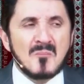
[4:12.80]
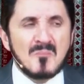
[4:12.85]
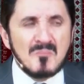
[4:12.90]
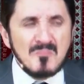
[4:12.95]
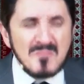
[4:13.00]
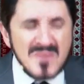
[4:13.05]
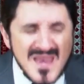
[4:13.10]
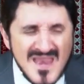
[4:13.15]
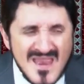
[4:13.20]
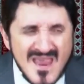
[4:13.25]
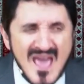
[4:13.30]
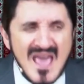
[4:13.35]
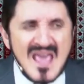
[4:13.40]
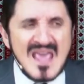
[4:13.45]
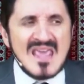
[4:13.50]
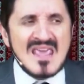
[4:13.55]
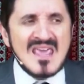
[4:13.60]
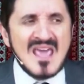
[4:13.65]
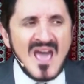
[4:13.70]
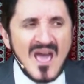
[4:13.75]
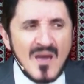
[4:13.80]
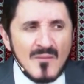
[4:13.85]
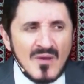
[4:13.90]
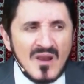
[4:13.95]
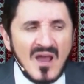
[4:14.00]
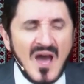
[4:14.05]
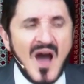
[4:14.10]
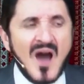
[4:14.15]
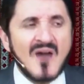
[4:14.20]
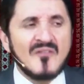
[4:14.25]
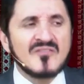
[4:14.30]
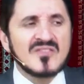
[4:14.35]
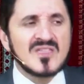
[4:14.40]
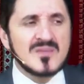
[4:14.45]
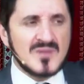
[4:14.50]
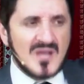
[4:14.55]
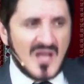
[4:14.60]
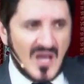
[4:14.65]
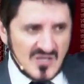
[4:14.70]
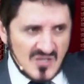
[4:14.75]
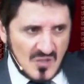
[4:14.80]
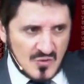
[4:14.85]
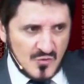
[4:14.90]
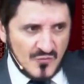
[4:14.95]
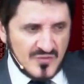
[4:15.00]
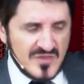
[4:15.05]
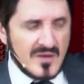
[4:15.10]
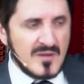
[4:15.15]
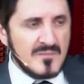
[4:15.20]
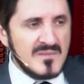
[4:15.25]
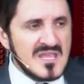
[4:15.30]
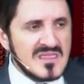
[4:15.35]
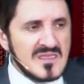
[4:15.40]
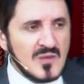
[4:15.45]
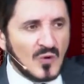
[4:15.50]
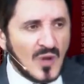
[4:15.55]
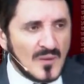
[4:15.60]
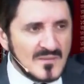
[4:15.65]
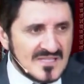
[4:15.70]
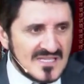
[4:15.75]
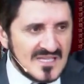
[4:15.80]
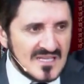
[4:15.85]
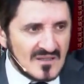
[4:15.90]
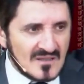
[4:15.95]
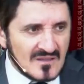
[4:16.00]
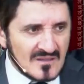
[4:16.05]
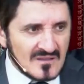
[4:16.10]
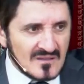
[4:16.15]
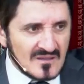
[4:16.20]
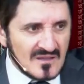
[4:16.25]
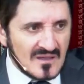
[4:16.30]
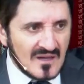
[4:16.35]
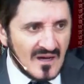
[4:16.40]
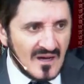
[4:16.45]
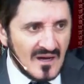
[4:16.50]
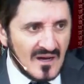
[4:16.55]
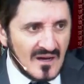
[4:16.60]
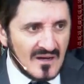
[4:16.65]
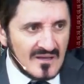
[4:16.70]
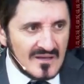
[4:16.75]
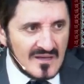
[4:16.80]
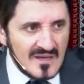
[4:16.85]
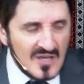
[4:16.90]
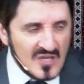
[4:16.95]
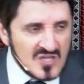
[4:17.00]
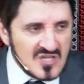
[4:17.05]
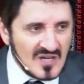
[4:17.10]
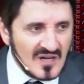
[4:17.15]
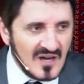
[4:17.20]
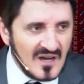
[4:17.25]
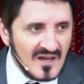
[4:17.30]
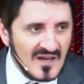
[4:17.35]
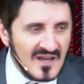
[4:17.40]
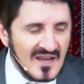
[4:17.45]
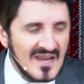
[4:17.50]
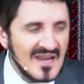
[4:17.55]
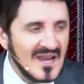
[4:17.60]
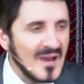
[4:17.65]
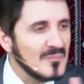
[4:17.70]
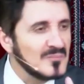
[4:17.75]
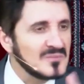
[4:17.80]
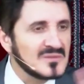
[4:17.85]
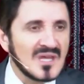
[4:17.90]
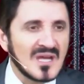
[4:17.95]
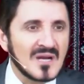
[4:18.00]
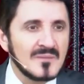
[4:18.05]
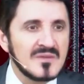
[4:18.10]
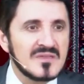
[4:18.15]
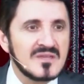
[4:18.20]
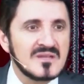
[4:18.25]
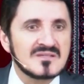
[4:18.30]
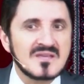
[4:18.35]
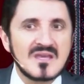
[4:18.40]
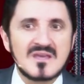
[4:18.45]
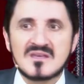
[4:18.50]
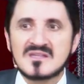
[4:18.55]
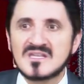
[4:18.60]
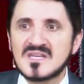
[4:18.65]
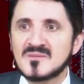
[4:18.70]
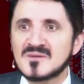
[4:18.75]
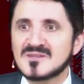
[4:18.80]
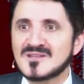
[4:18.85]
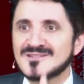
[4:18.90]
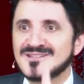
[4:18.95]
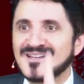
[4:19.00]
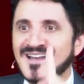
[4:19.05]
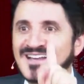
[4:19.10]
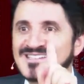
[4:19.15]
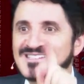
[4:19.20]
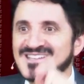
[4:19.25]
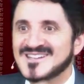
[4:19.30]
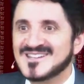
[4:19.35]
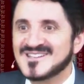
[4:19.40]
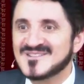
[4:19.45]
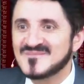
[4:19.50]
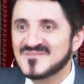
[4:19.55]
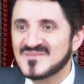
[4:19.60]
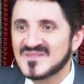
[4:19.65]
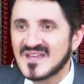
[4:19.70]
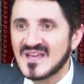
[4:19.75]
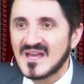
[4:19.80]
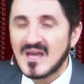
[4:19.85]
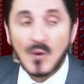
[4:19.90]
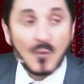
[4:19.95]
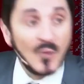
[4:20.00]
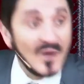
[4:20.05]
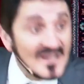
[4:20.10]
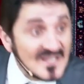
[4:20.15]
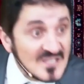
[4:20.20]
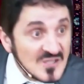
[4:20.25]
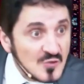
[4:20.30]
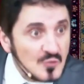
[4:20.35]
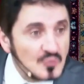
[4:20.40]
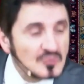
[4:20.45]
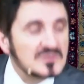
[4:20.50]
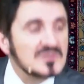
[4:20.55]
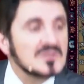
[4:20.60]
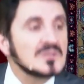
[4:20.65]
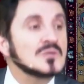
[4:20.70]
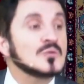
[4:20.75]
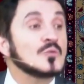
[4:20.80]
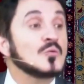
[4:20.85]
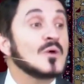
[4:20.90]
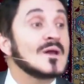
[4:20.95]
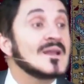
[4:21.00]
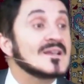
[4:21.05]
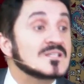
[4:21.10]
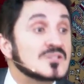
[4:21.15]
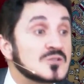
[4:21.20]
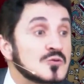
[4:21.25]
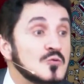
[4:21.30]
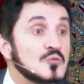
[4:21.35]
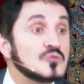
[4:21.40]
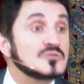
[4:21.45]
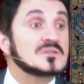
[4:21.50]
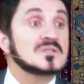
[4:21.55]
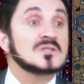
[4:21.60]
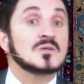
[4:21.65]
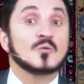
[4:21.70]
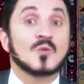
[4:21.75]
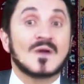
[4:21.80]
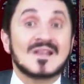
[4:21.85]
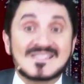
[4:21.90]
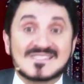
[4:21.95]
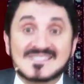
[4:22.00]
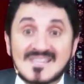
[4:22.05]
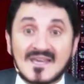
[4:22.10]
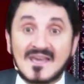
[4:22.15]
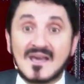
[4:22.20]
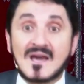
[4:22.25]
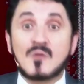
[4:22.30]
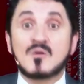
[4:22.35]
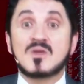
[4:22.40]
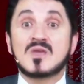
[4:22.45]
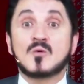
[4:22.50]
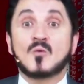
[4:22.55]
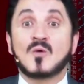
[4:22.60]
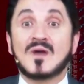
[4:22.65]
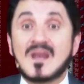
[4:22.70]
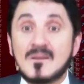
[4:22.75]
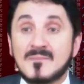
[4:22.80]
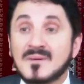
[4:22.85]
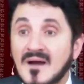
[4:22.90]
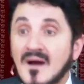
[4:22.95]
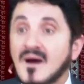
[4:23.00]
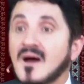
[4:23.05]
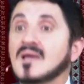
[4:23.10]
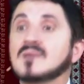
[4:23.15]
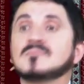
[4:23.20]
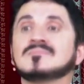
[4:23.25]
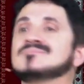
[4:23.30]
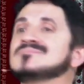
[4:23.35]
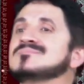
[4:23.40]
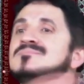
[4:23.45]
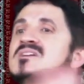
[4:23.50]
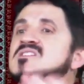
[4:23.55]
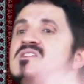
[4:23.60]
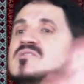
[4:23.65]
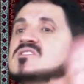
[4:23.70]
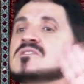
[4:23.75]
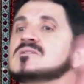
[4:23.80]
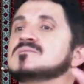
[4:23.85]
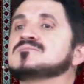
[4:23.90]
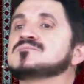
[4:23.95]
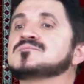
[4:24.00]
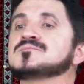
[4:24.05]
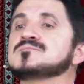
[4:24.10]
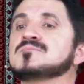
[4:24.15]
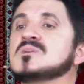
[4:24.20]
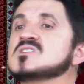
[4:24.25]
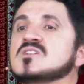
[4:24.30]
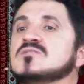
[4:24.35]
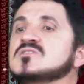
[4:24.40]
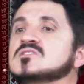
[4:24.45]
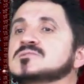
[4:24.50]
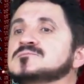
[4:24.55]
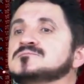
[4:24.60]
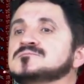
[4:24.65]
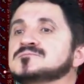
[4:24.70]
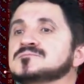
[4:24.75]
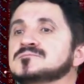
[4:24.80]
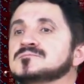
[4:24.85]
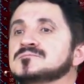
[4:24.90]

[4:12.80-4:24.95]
من ايام الحافظ ابن حجر شوف 152 اه الهجره لم ترى مثل سيدي بدر الدين الحسني ولا السيوطي ولا السيوطي ولا السخاوي ولا البقاعي ما شفته شافت